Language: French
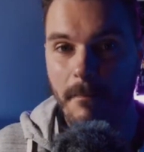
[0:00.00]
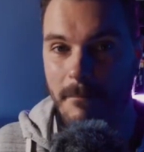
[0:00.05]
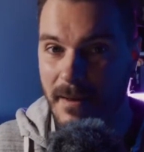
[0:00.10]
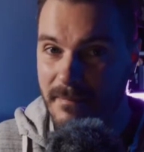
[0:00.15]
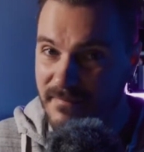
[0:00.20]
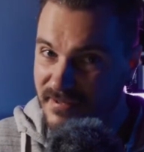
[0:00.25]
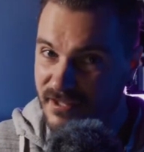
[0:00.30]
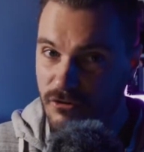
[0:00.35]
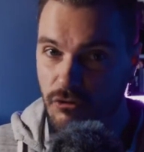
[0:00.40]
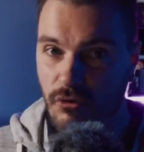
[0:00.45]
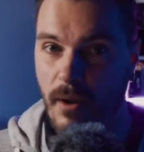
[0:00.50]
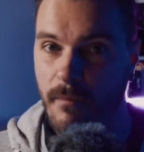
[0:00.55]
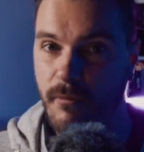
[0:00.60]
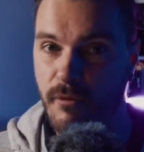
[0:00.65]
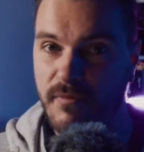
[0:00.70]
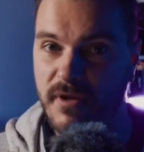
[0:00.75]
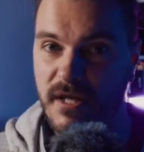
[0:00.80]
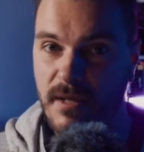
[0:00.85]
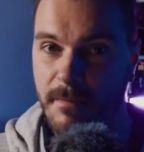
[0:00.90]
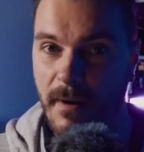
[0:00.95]
Même si tu la
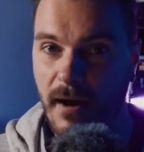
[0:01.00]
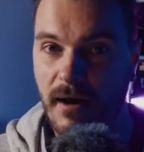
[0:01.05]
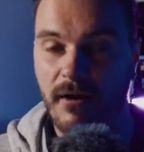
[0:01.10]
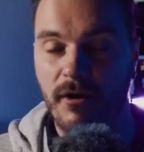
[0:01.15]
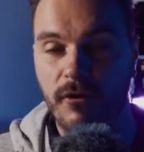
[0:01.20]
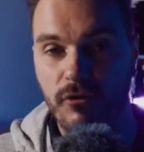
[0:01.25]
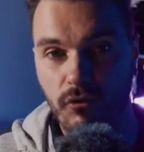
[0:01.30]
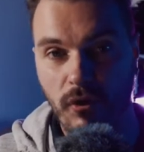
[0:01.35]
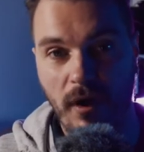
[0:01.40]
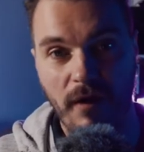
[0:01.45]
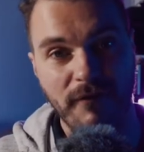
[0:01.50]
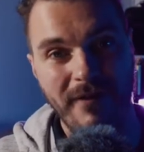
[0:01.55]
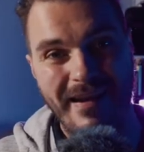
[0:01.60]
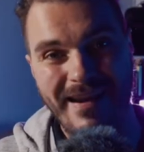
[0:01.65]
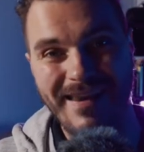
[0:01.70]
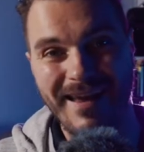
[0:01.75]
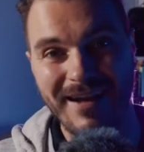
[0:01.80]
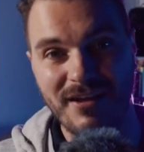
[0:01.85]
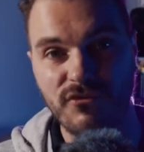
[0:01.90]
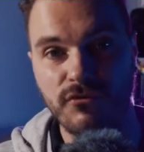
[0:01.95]
publies pas, tu auras fait
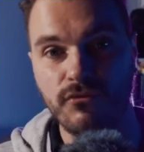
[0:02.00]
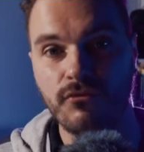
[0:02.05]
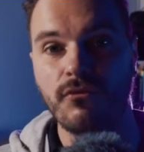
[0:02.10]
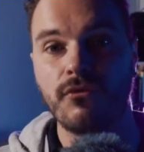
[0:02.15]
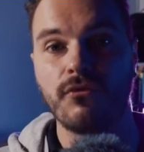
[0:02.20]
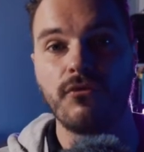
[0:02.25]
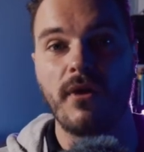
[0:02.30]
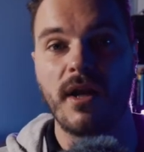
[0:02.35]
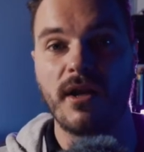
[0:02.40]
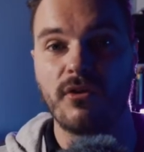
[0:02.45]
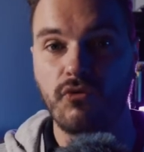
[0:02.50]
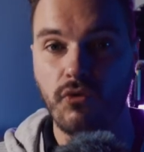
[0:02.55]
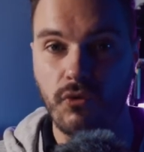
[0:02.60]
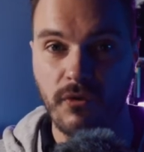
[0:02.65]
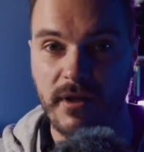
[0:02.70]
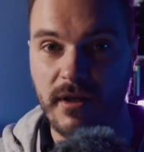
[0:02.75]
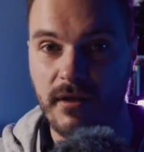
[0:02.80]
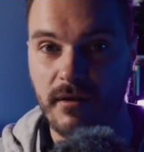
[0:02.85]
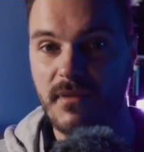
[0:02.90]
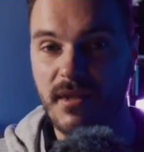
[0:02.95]
l'action de la
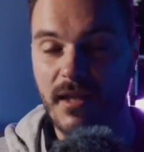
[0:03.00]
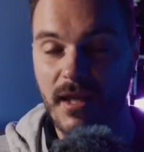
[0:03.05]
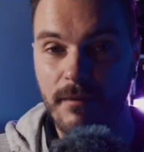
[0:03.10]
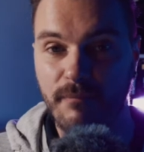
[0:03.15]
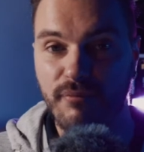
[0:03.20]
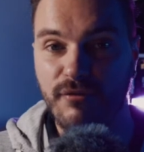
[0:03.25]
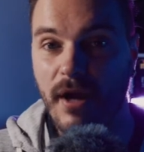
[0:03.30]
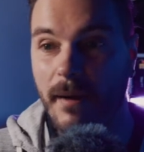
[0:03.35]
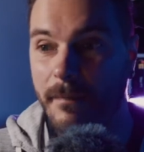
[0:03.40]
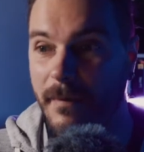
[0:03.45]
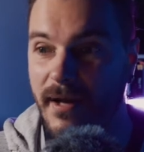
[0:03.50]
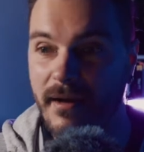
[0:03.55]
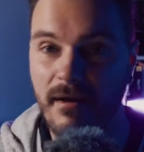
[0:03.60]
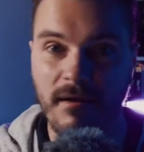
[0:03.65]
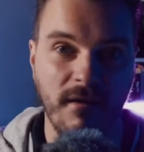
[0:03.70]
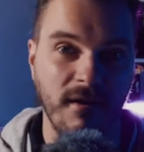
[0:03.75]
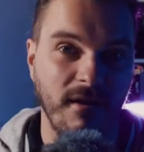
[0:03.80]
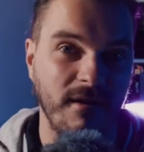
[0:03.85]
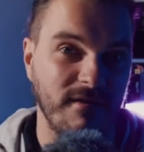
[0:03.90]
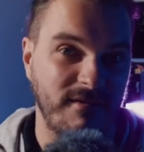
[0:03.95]
tourner. Et puis après,
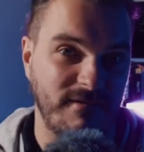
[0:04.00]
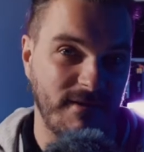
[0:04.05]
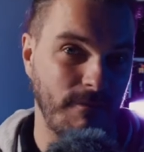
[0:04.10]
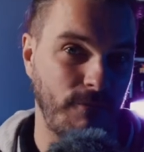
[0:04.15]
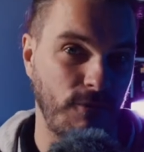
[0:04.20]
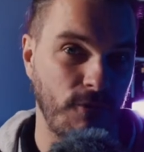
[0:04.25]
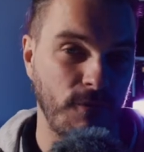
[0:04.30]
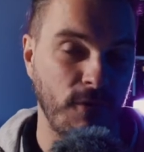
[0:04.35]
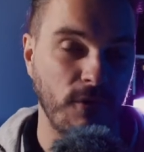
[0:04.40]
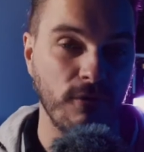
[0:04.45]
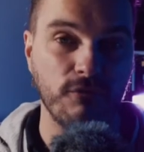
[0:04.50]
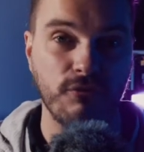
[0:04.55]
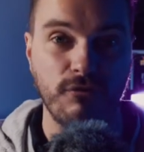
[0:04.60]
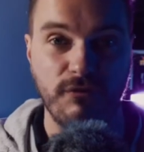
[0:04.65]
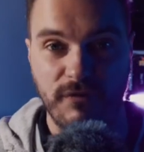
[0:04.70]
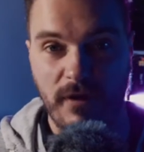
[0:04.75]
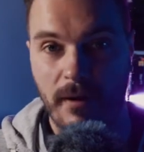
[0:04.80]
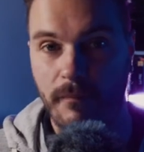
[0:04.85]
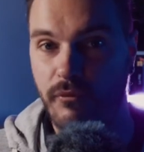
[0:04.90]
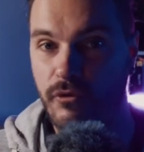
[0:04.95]
simplement, tu
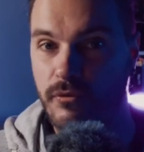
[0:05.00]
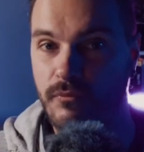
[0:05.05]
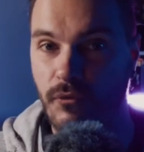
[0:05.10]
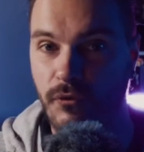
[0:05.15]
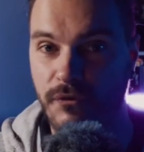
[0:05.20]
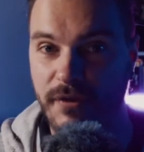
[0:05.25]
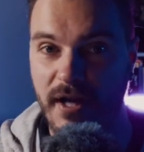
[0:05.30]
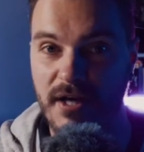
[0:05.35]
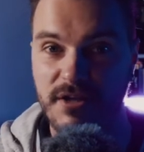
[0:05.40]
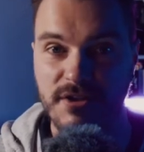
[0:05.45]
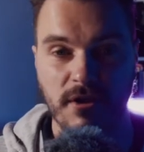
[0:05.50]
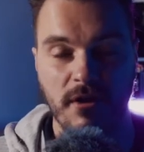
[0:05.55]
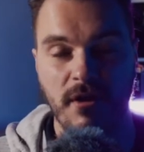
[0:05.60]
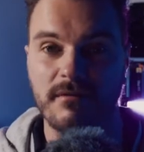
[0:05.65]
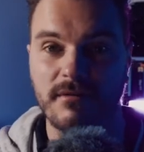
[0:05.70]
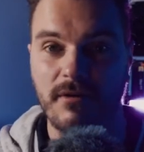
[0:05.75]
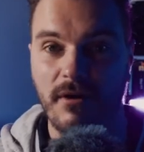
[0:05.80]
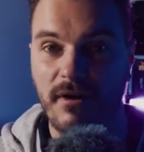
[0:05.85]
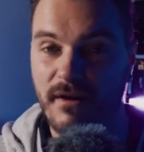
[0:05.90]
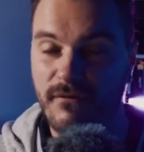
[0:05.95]
fais un peu de montage,
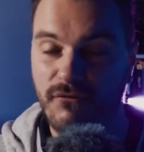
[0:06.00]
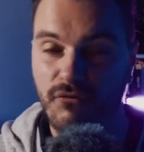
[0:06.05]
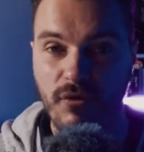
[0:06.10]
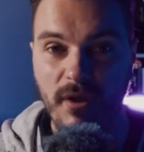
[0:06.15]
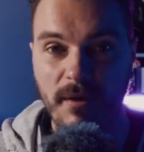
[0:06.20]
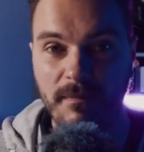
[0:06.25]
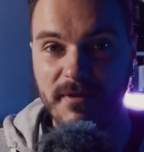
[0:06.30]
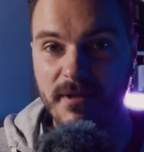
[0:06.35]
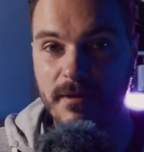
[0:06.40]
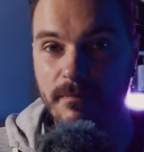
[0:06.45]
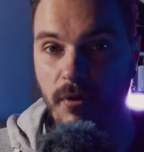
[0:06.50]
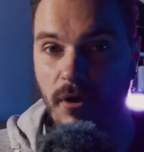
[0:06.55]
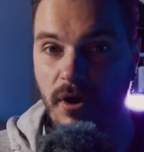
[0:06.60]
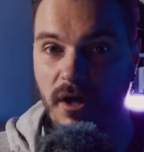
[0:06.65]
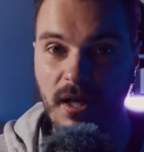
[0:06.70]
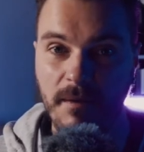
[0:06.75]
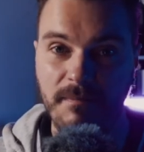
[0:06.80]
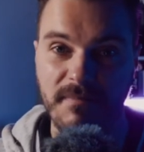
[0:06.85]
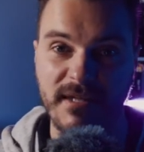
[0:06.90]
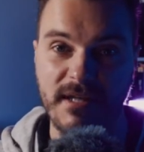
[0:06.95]
t'enlèves tous les petits bugs,
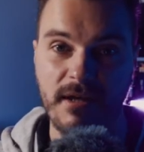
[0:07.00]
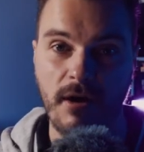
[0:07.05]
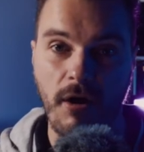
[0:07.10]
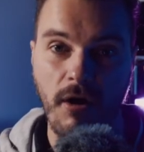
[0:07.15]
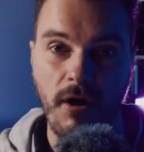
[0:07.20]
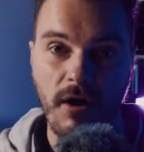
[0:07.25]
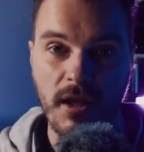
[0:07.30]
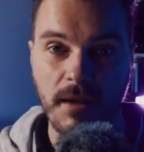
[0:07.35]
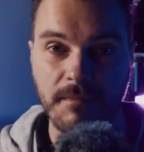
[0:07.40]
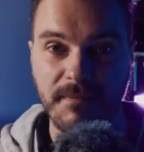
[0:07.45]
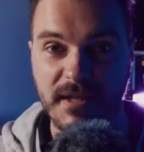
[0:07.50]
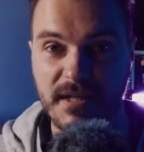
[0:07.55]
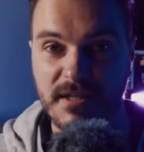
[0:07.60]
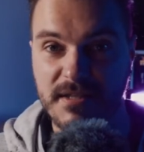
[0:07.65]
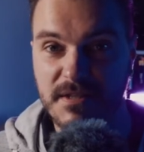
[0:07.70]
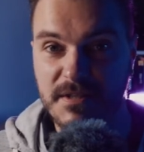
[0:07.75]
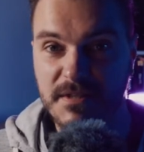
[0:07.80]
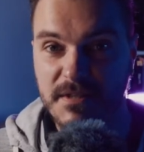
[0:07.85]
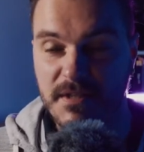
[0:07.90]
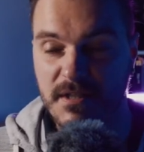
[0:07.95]
les petits euh, les petits,
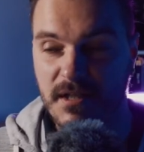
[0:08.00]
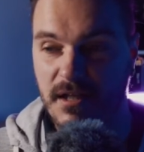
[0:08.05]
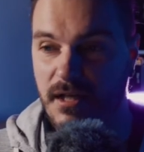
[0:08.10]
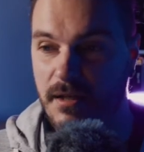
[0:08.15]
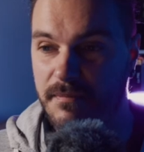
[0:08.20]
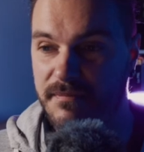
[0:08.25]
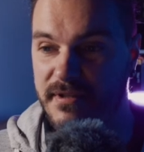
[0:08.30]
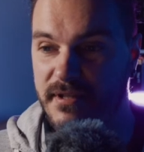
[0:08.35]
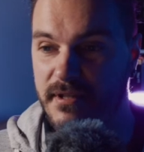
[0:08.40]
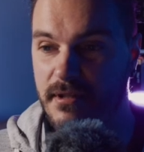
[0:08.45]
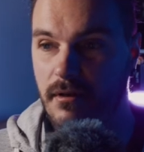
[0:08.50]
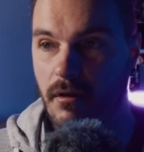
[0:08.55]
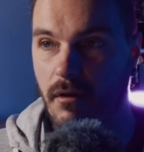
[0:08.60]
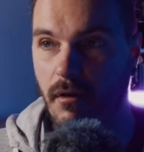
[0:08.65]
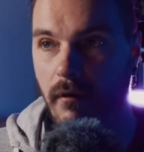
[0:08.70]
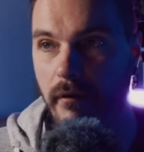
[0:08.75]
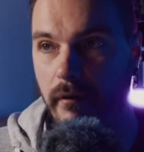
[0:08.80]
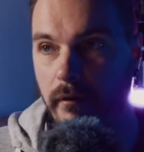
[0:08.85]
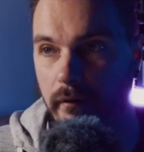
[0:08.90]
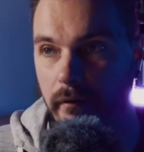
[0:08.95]
les petits
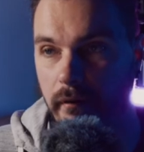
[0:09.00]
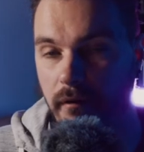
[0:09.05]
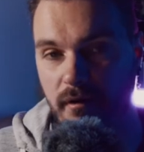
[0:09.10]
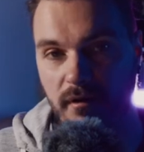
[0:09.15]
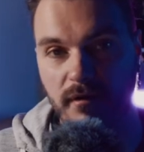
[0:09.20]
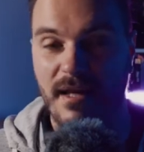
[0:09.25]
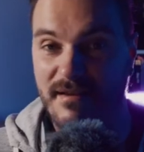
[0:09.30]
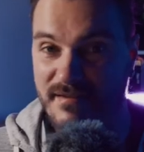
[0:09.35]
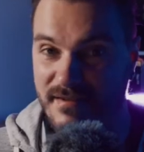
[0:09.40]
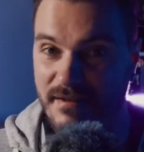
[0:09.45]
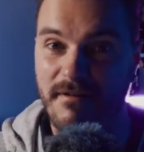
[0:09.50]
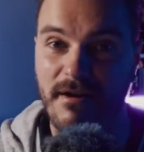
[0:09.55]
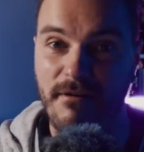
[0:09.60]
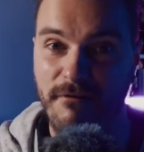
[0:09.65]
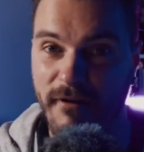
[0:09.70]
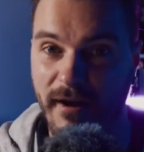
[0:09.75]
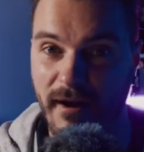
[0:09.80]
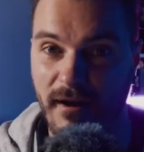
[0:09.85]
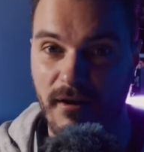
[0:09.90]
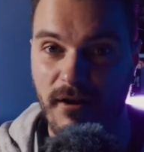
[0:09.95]
euh, et ça va le
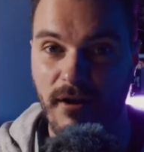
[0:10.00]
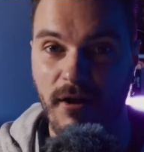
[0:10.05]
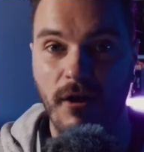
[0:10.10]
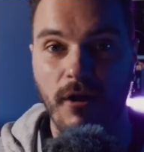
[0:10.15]
faire.